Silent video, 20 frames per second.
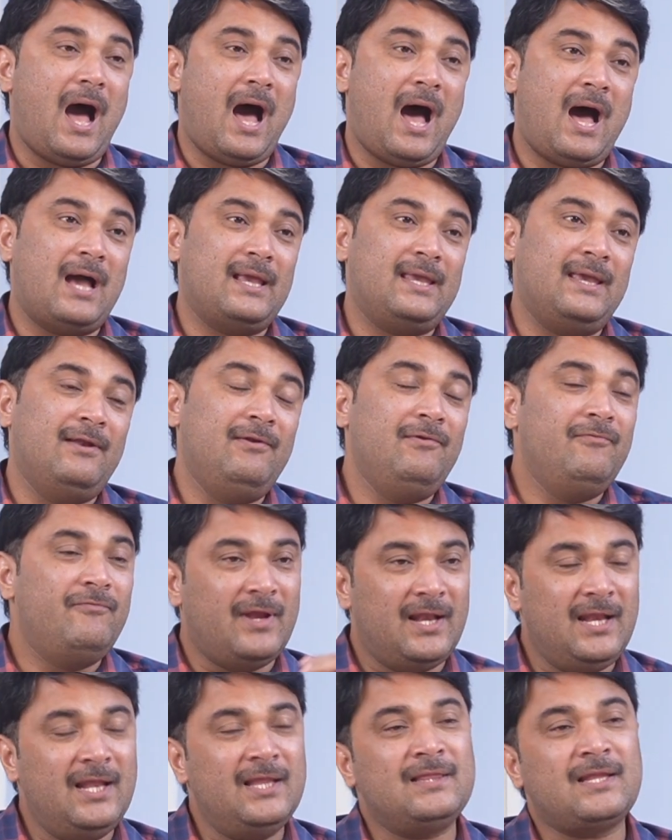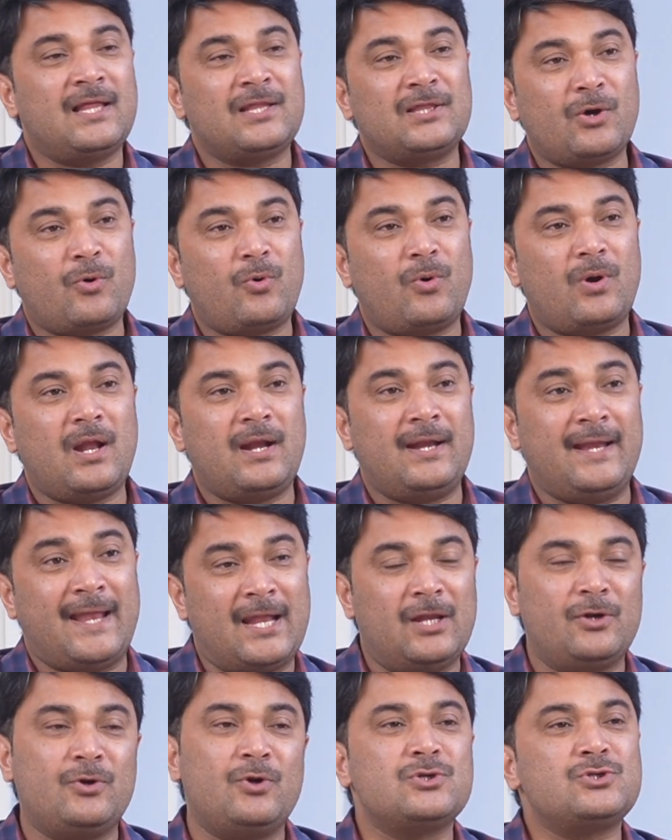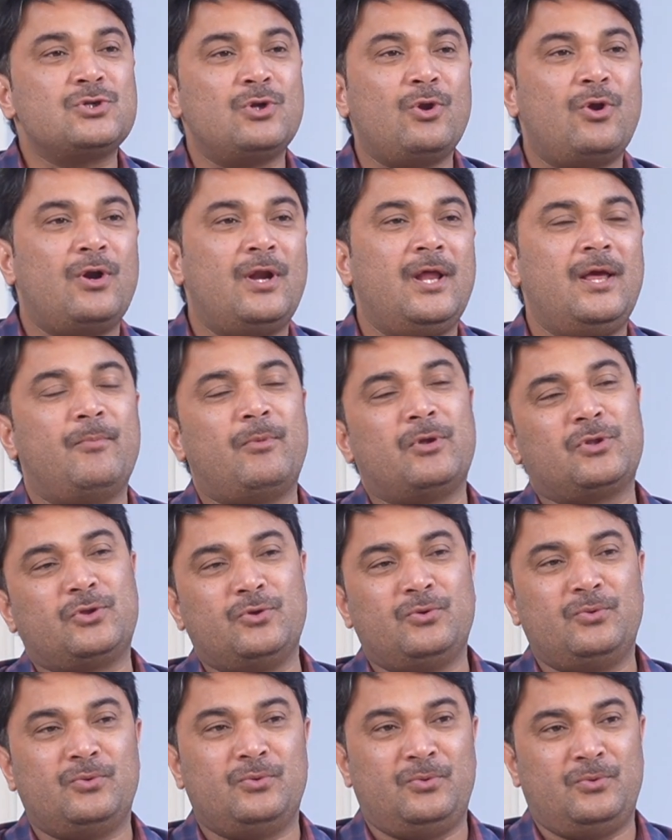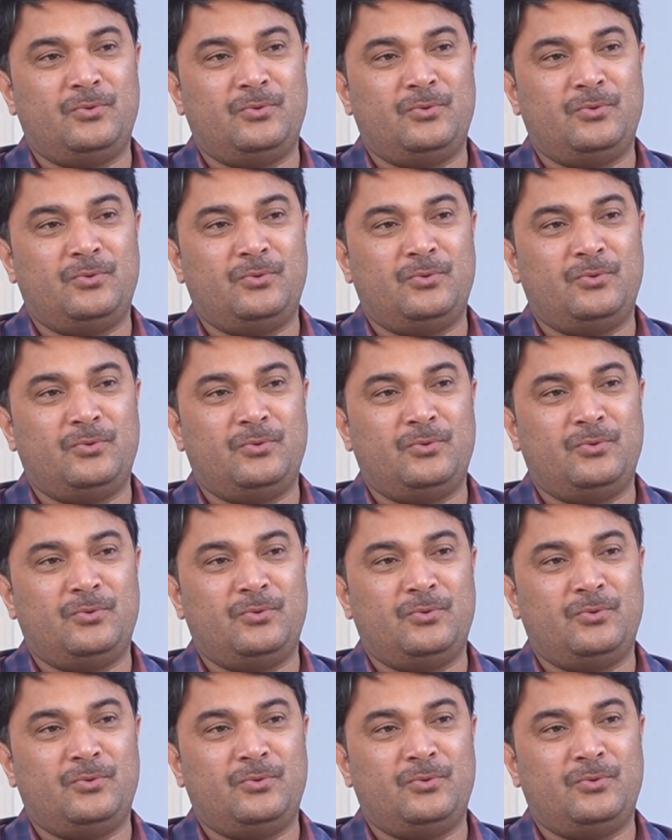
ఆ వెళ్ళి వెళ్ళిందంతా కూడా నెల రోజుల్లోనే మొత్తం